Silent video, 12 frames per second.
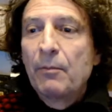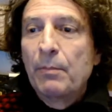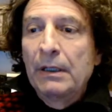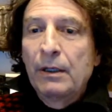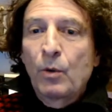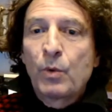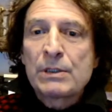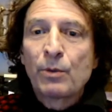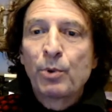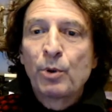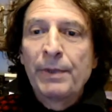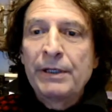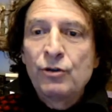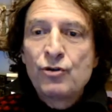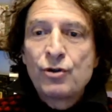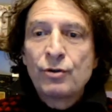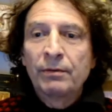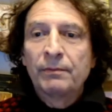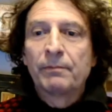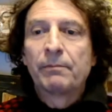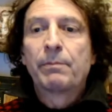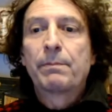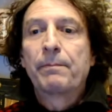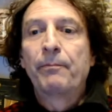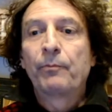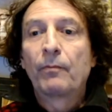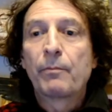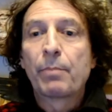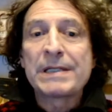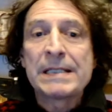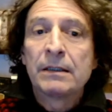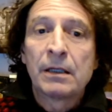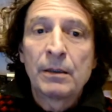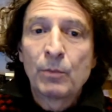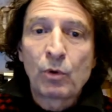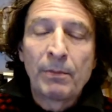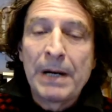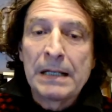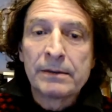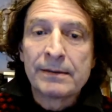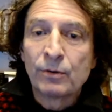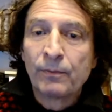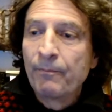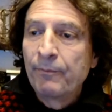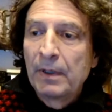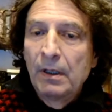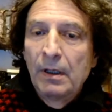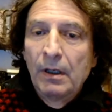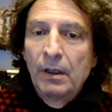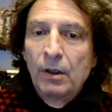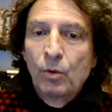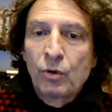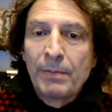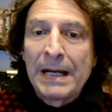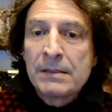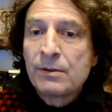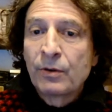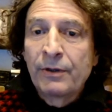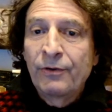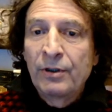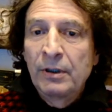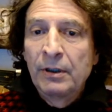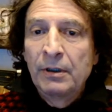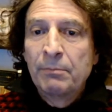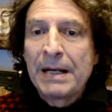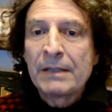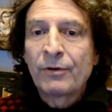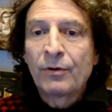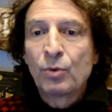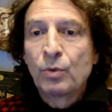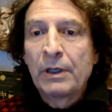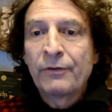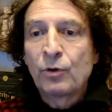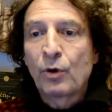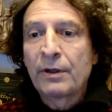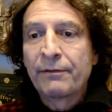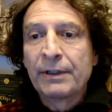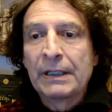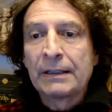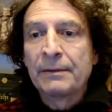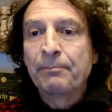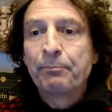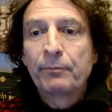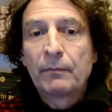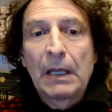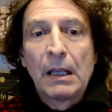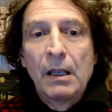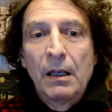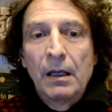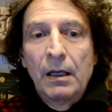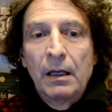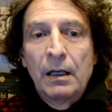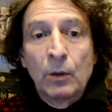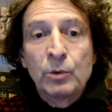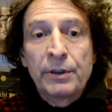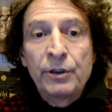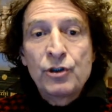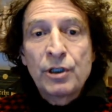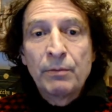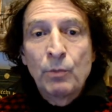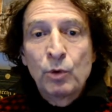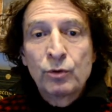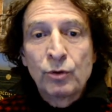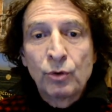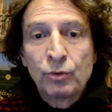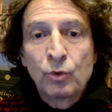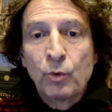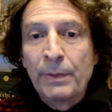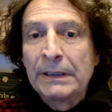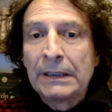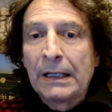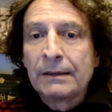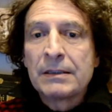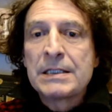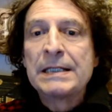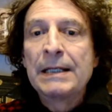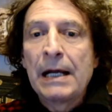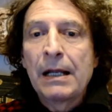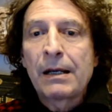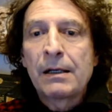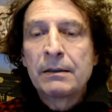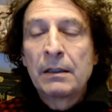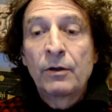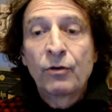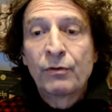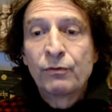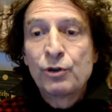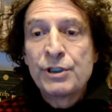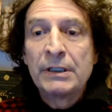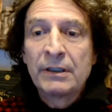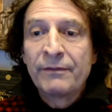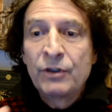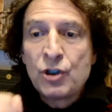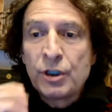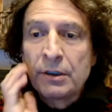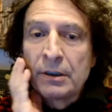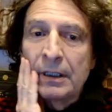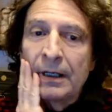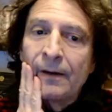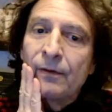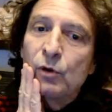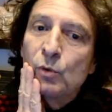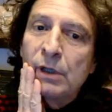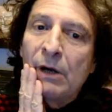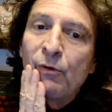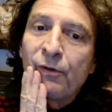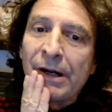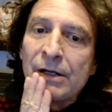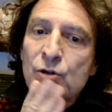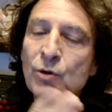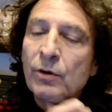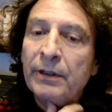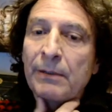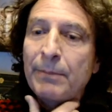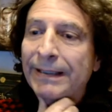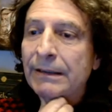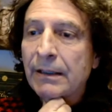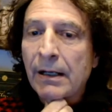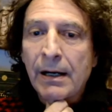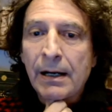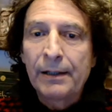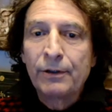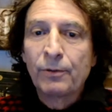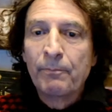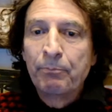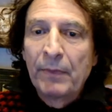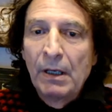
Bene, questo pomeriggio presenteremo un romanzo, un romanzo che si basa su una storia vera. L'autrice, molto documentata, ci narra della sconvolgente vicenda di un naufragio nel Mediterraneo,